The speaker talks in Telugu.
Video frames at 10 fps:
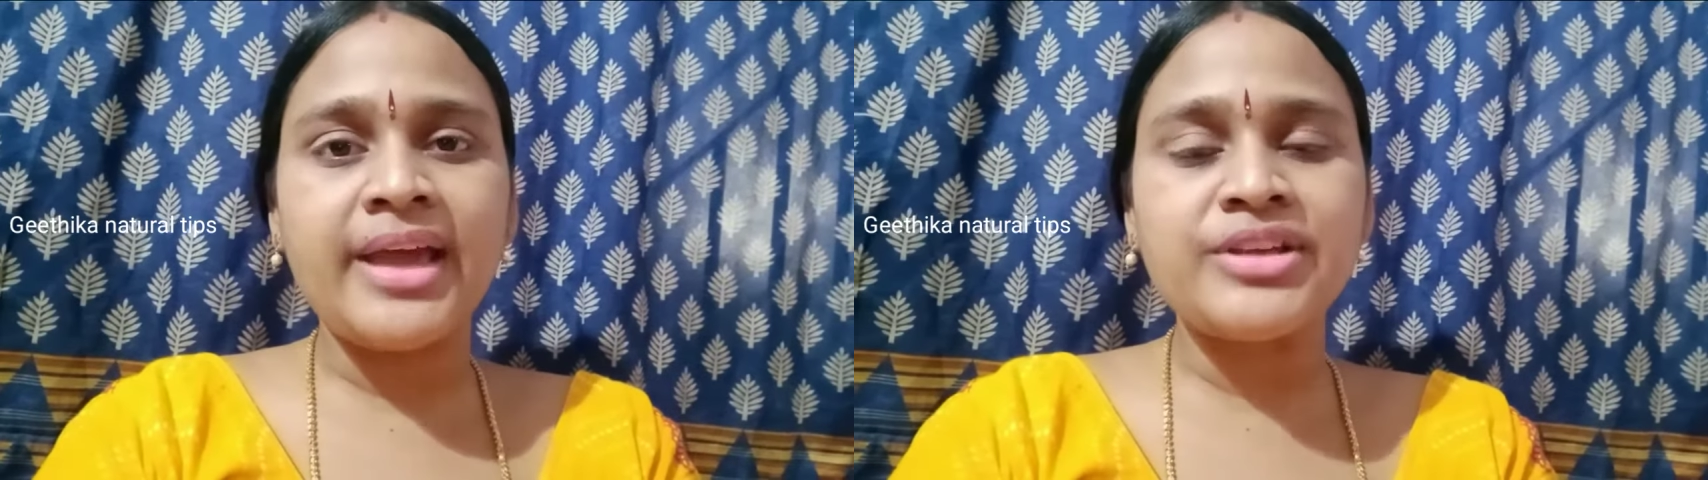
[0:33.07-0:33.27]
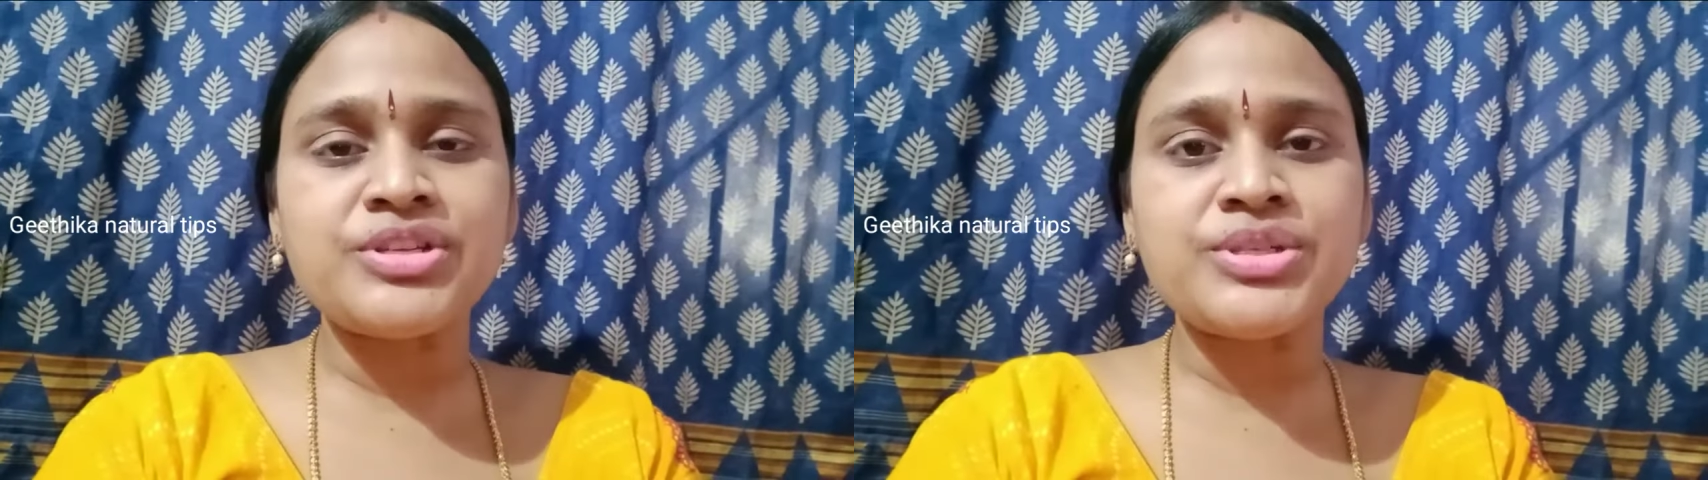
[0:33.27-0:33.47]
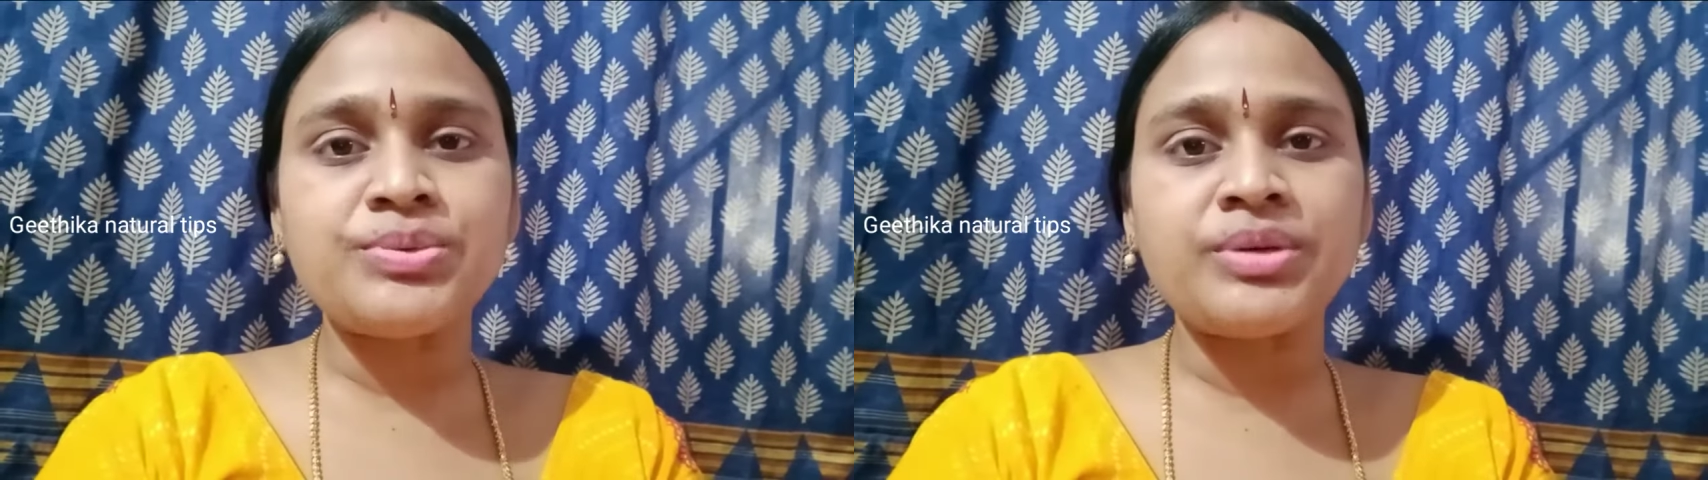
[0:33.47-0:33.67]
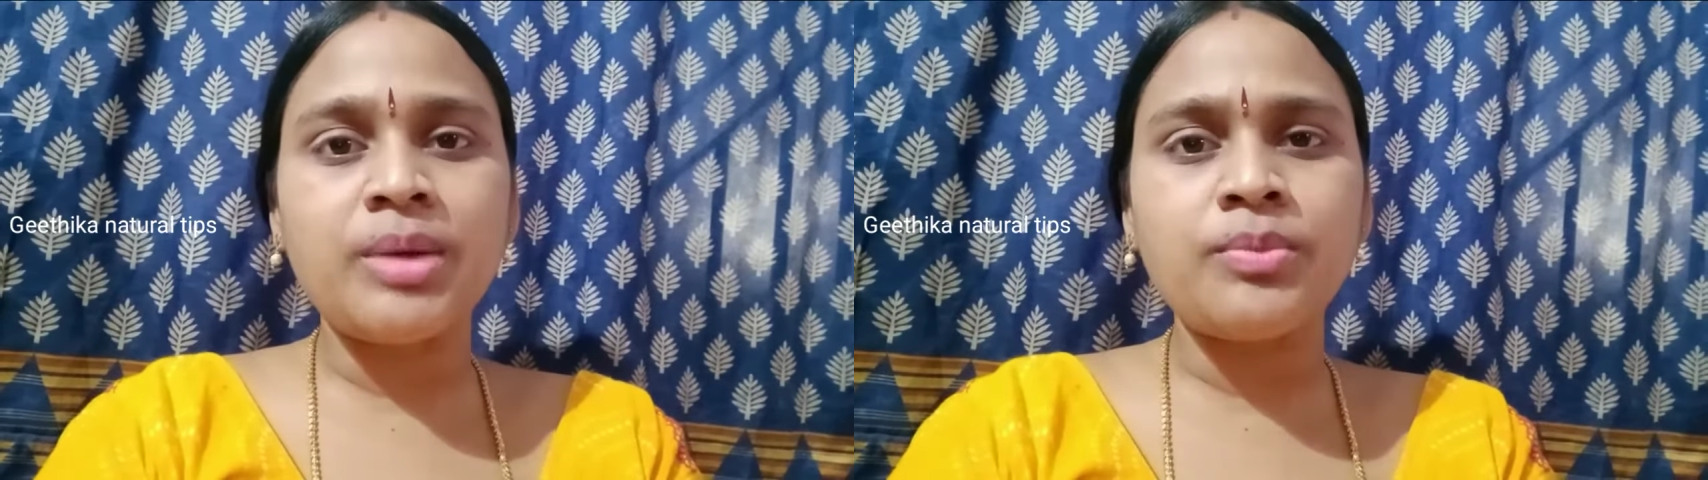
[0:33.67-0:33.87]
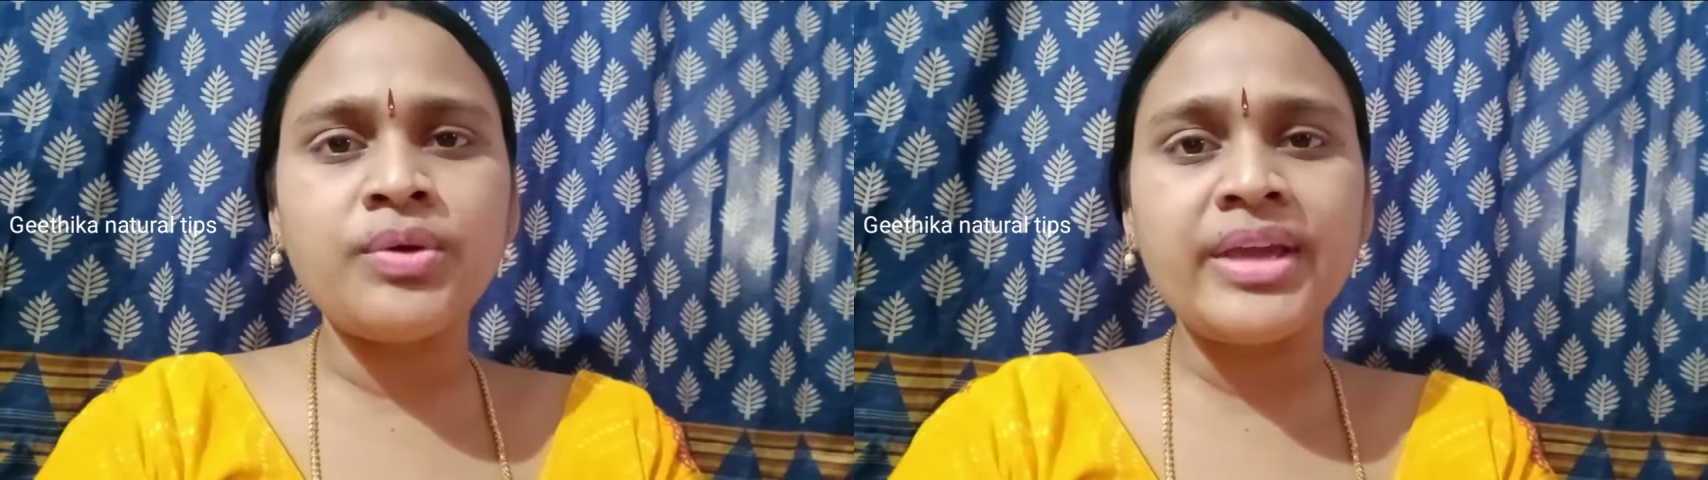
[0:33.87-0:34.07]
తయారు
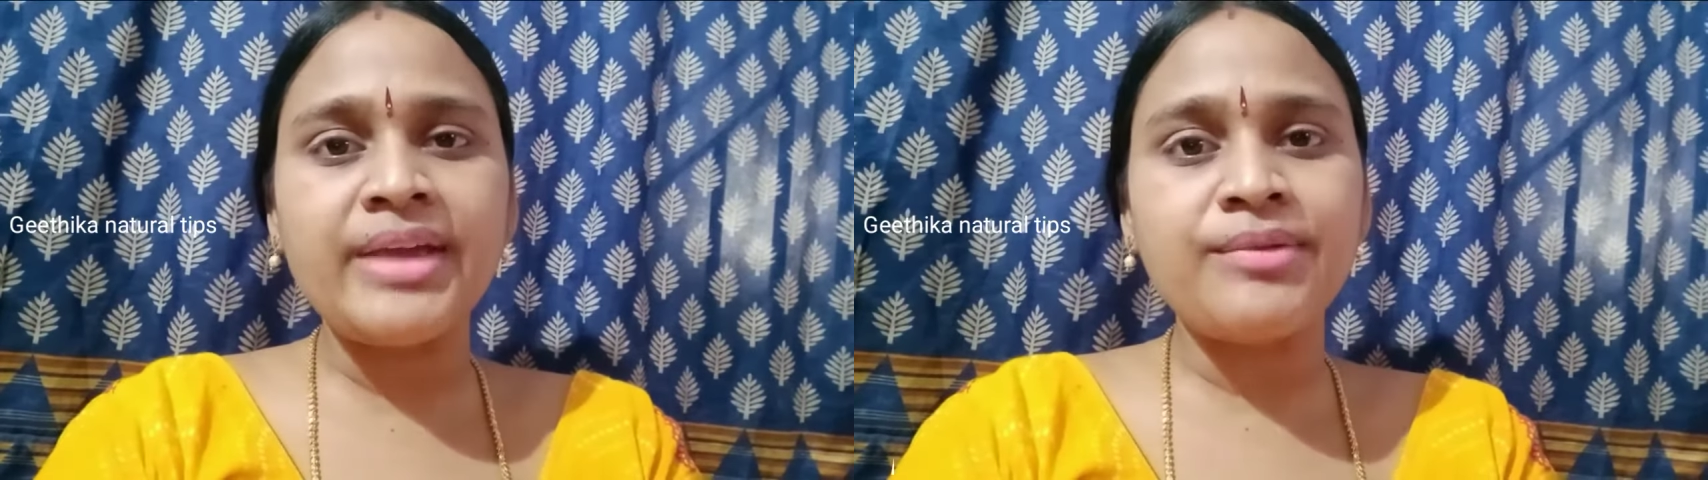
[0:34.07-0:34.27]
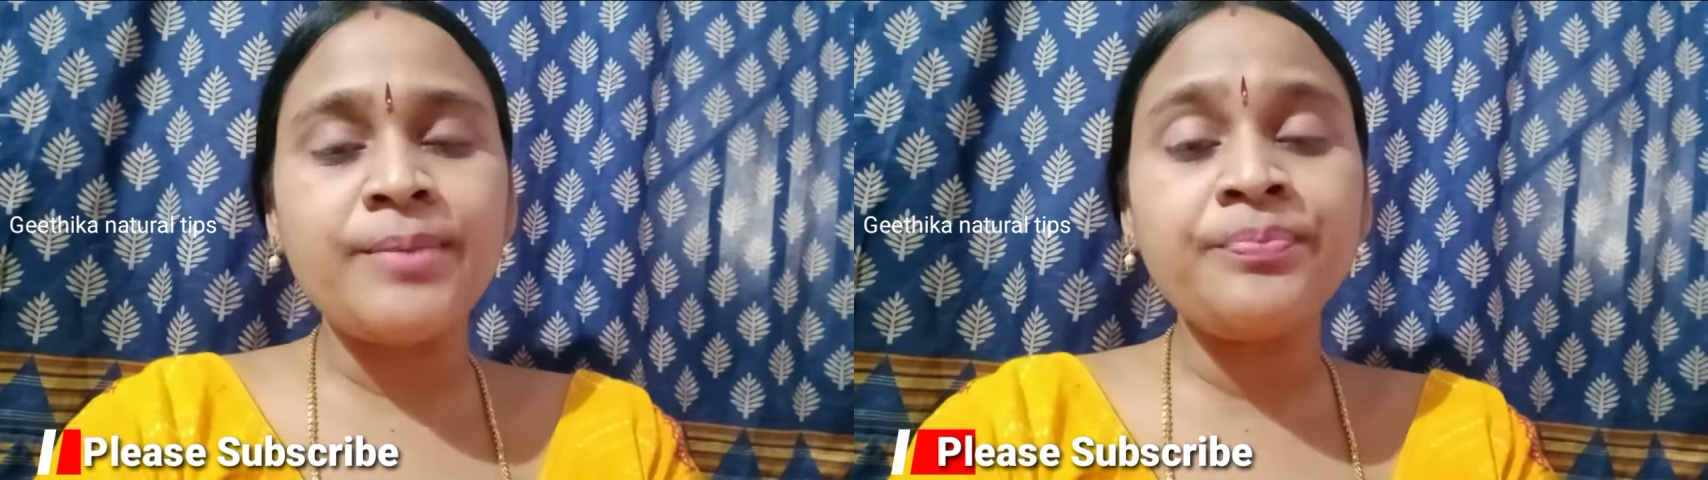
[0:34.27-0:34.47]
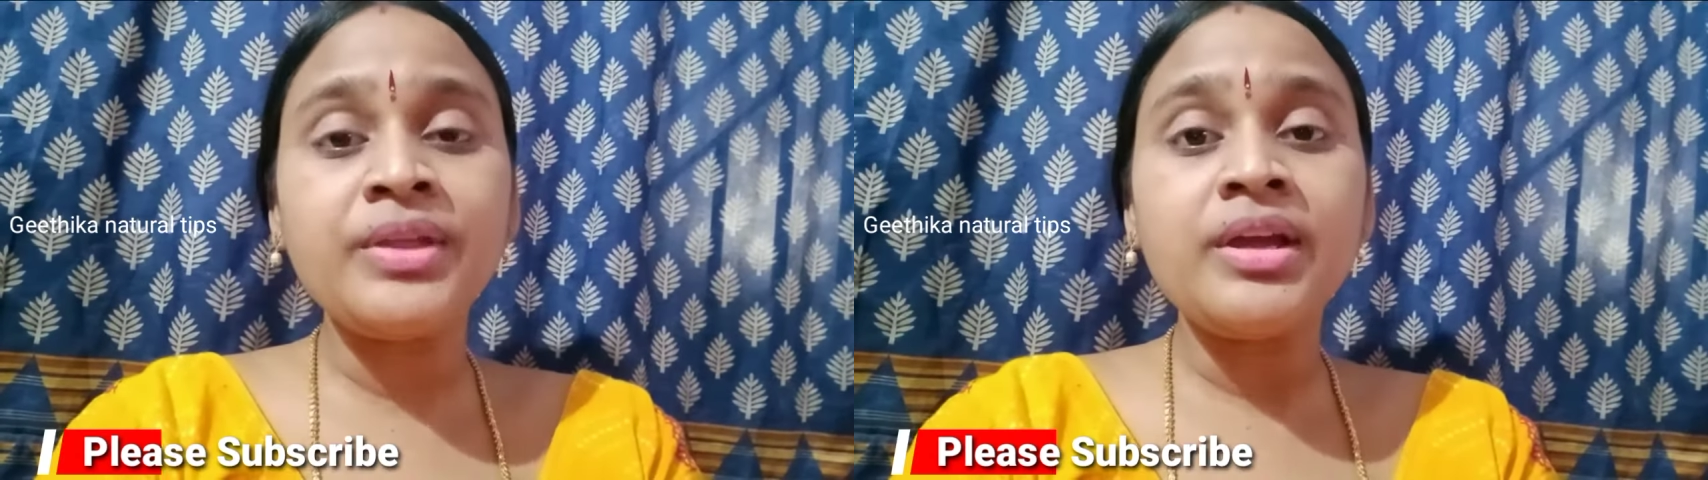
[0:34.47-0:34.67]
చేసుకుంటాము కేవలం